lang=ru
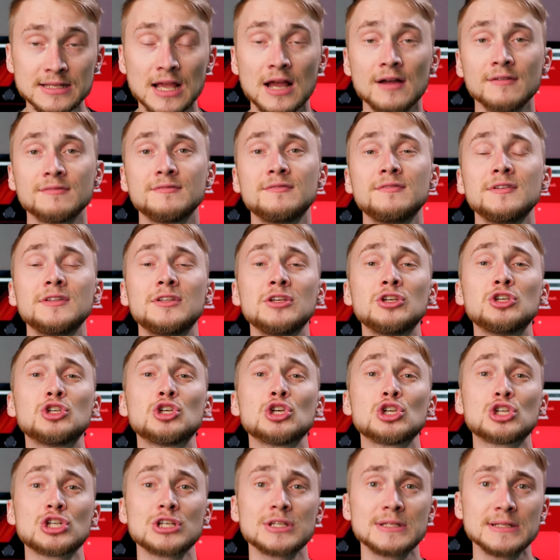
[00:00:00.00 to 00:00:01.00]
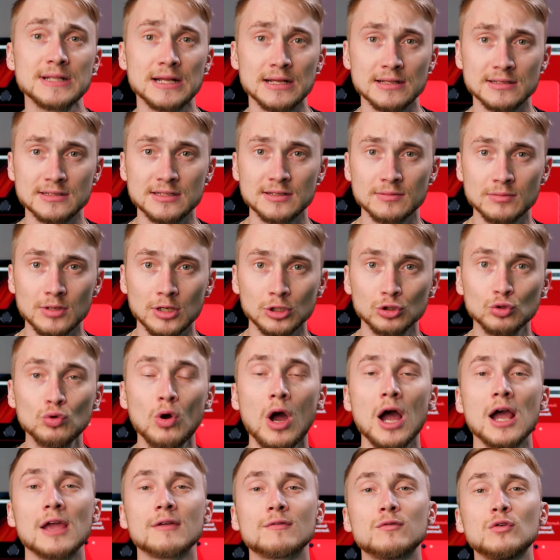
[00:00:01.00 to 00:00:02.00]
а в 2016 году
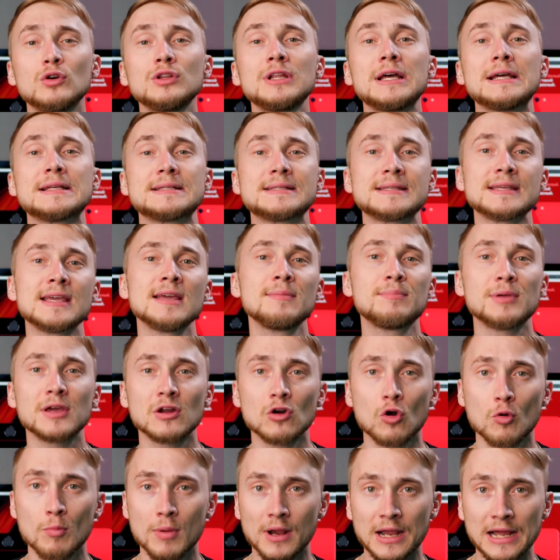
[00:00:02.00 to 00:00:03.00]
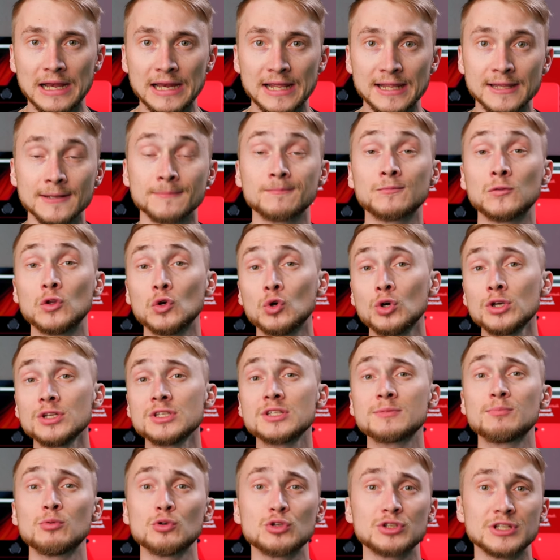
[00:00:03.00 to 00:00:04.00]
iPhone SE первого поколения, то есть
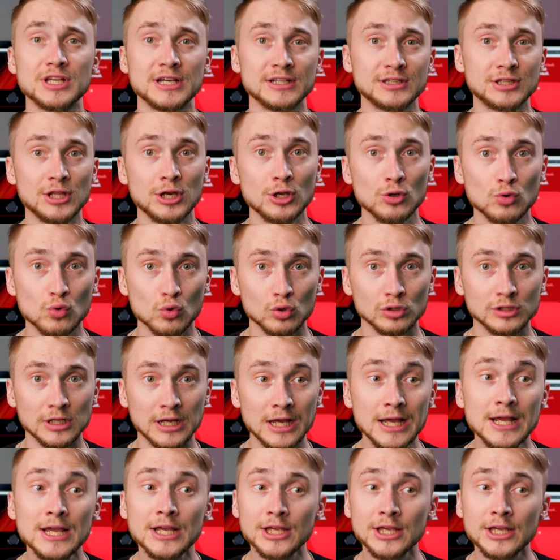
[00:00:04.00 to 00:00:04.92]
спустя 3 года.